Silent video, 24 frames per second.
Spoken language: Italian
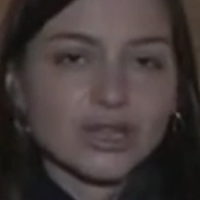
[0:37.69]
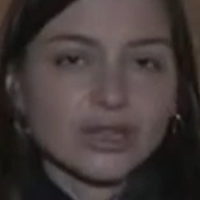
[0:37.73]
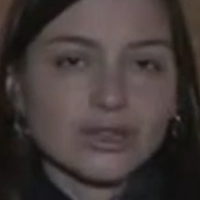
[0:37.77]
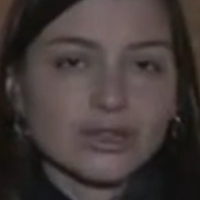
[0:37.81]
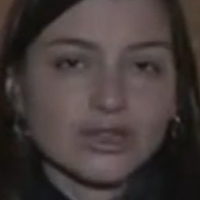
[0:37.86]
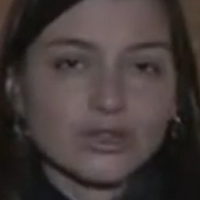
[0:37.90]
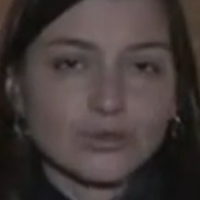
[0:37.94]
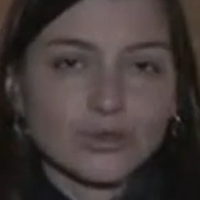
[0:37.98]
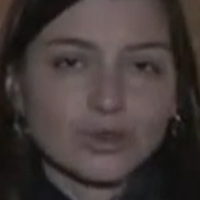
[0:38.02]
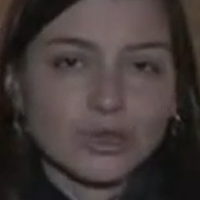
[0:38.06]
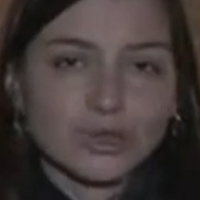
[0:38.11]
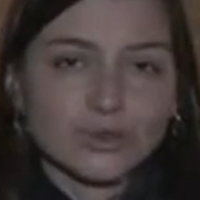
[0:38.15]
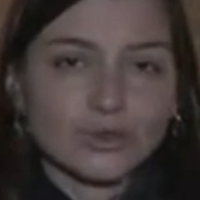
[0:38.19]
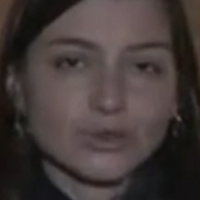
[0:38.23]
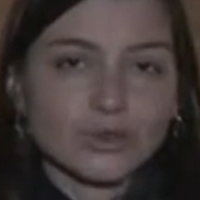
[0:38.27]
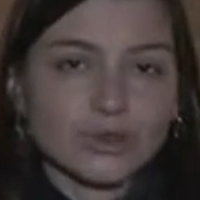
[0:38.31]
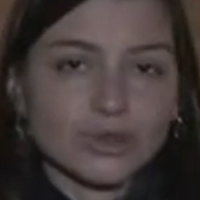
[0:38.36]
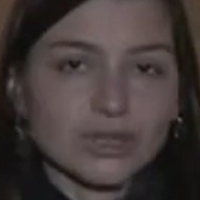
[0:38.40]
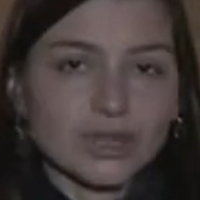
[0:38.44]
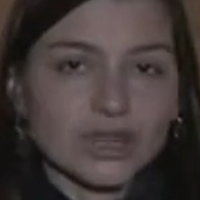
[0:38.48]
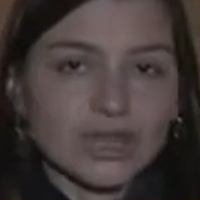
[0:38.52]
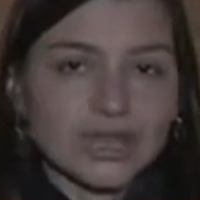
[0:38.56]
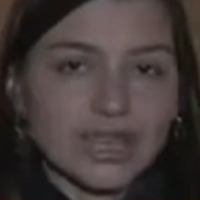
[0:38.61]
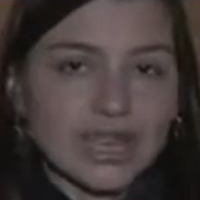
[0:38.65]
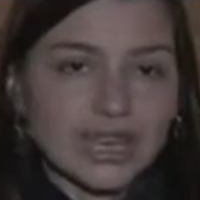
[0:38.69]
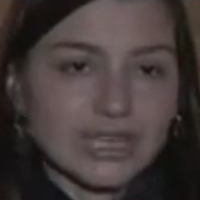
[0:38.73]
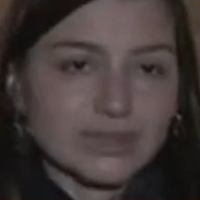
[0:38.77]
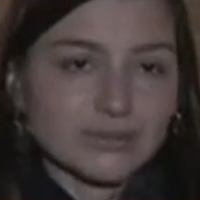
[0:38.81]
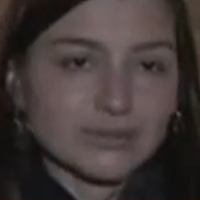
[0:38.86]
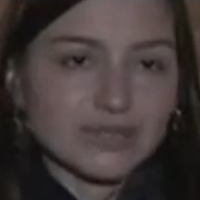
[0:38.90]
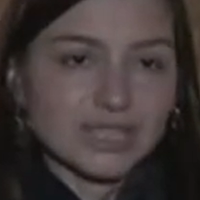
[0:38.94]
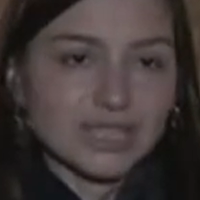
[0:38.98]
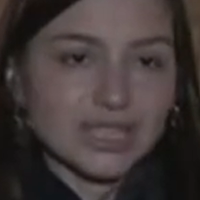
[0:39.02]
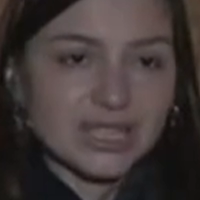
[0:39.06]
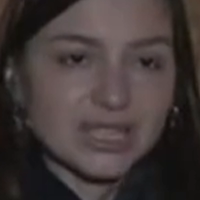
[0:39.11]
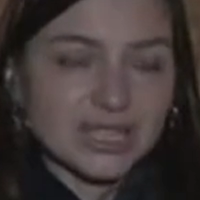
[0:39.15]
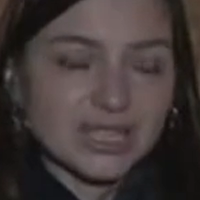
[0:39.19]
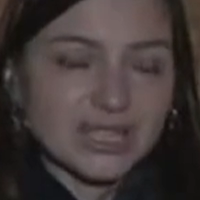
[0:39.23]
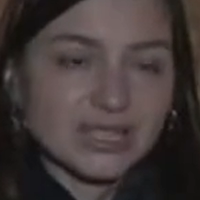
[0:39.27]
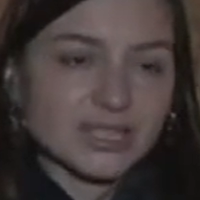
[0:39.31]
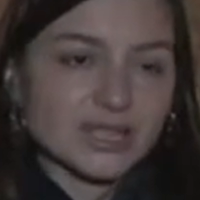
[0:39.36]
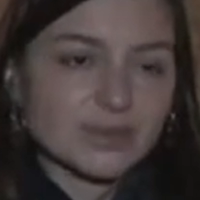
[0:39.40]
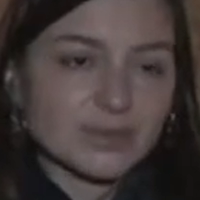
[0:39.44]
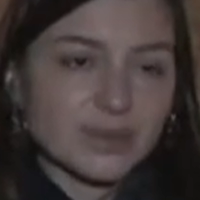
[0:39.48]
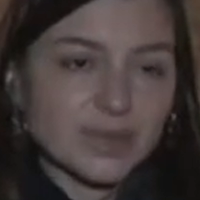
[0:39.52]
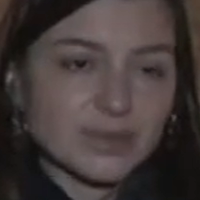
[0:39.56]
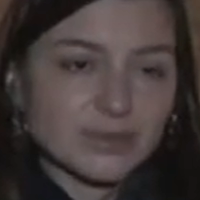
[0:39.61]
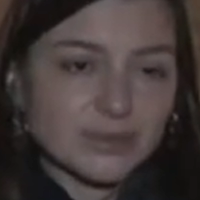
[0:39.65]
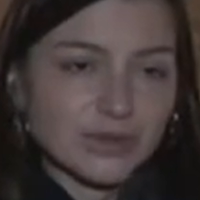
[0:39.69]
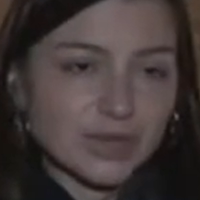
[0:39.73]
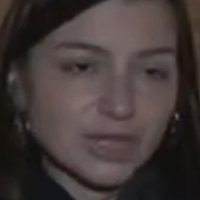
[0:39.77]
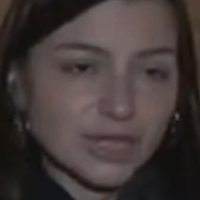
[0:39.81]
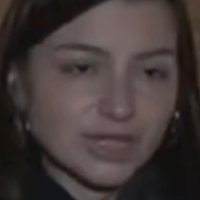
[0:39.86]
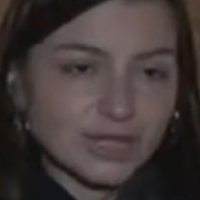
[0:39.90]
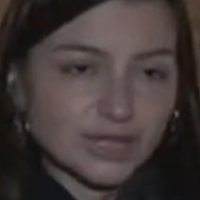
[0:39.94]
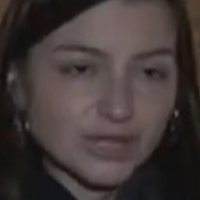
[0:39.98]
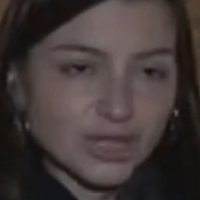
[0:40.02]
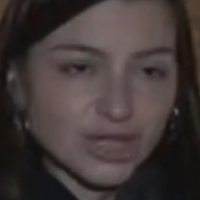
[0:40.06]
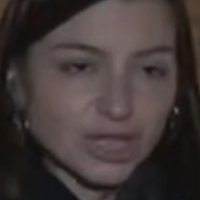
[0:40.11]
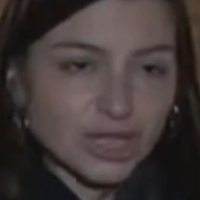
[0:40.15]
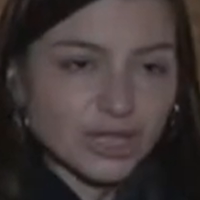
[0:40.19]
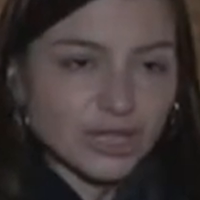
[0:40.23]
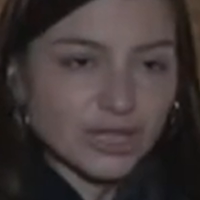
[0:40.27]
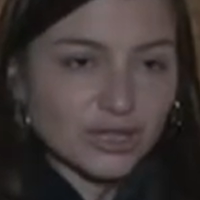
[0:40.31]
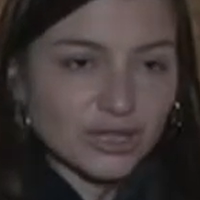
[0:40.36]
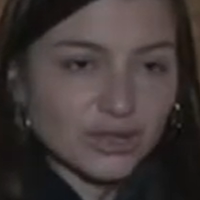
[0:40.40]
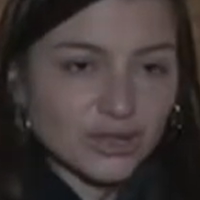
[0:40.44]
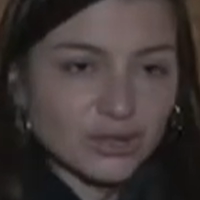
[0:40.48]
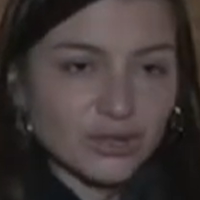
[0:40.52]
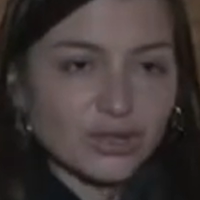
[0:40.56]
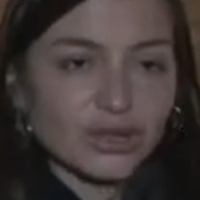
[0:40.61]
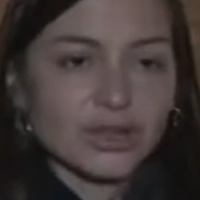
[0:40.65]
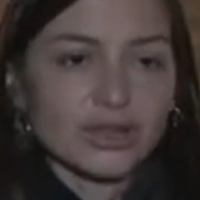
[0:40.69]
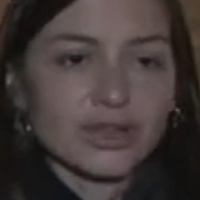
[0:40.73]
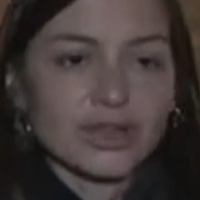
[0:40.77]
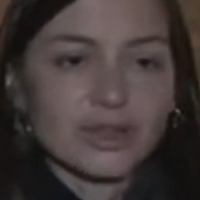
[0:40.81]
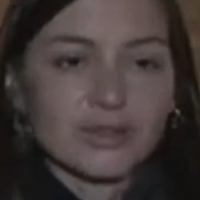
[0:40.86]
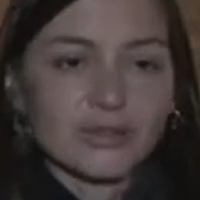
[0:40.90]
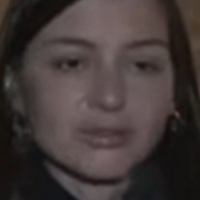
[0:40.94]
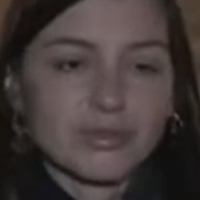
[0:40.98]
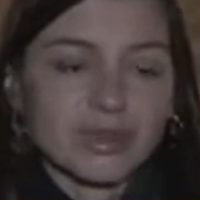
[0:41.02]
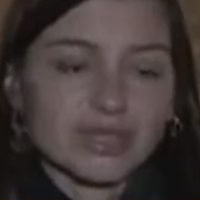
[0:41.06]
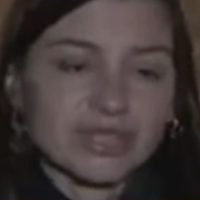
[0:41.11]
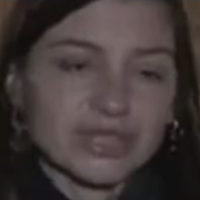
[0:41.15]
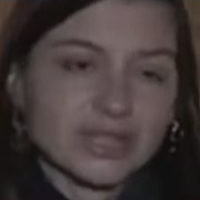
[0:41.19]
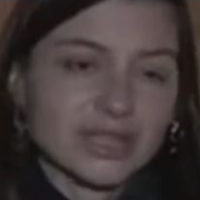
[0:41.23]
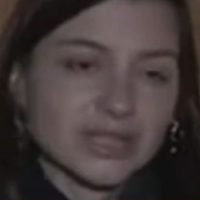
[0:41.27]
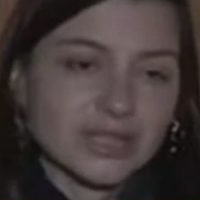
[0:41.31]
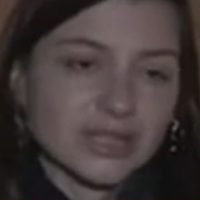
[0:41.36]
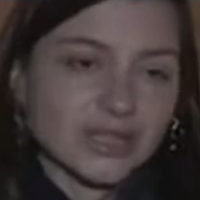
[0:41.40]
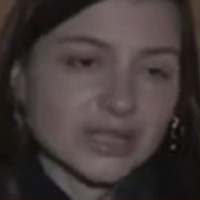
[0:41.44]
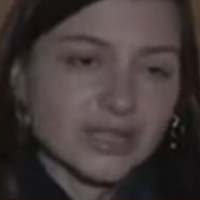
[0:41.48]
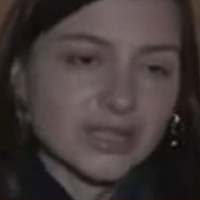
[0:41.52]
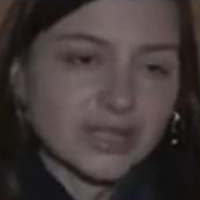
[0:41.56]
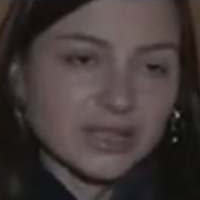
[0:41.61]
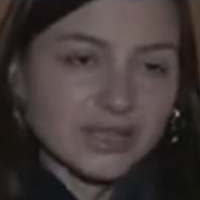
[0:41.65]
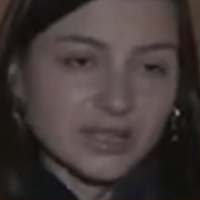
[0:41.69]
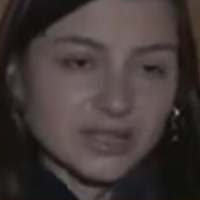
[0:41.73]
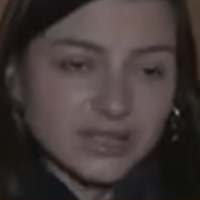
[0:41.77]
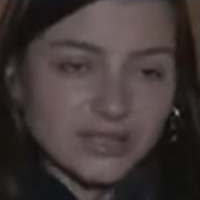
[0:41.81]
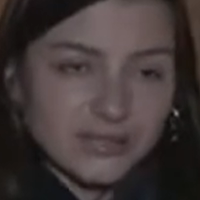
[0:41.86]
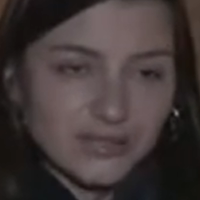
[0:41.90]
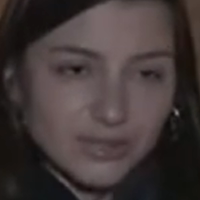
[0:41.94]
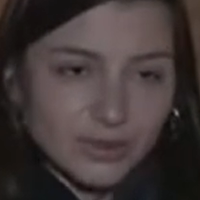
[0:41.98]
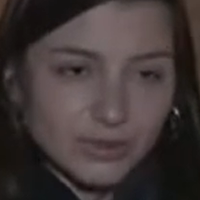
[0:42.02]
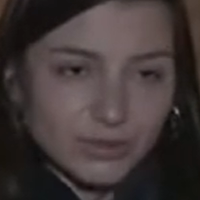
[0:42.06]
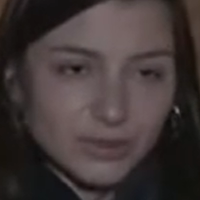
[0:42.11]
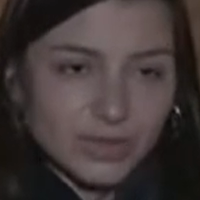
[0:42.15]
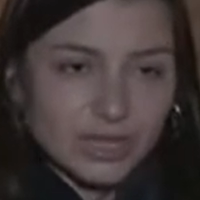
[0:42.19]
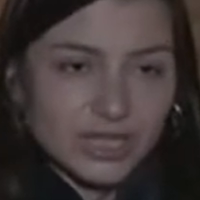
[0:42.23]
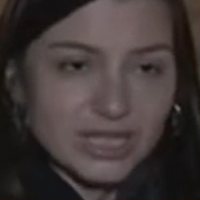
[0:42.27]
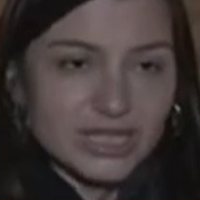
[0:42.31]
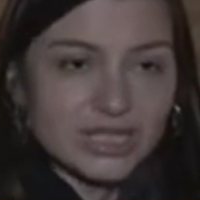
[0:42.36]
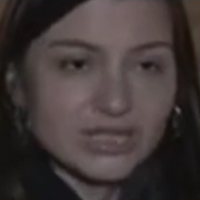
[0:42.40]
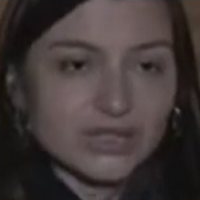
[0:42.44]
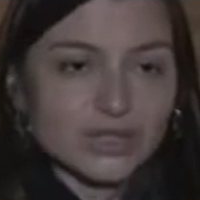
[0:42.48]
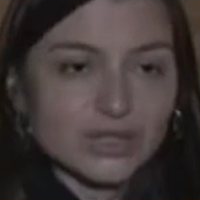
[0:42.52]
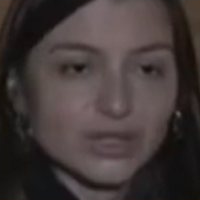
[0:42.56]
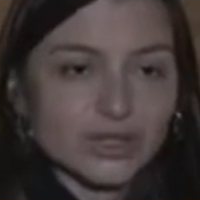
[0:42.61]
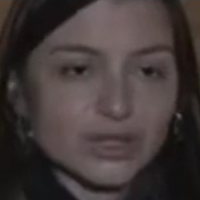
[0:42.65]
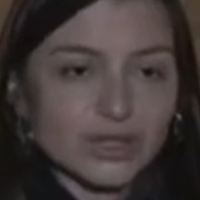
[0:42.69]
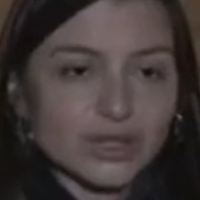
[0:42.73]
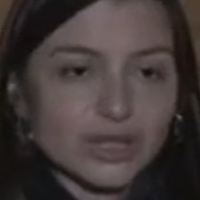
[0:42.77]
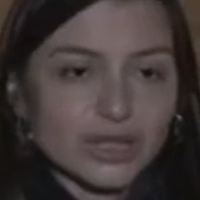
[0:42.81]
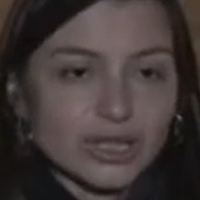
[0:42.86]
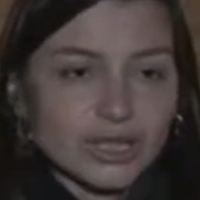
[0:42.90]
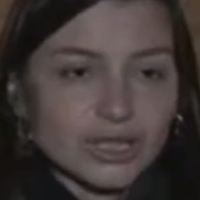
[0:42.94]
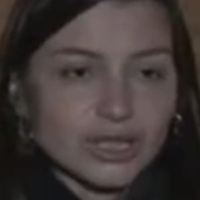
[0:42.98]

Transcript: soprattutto in termini di risparmio energetico per chi ne fa utilizzo,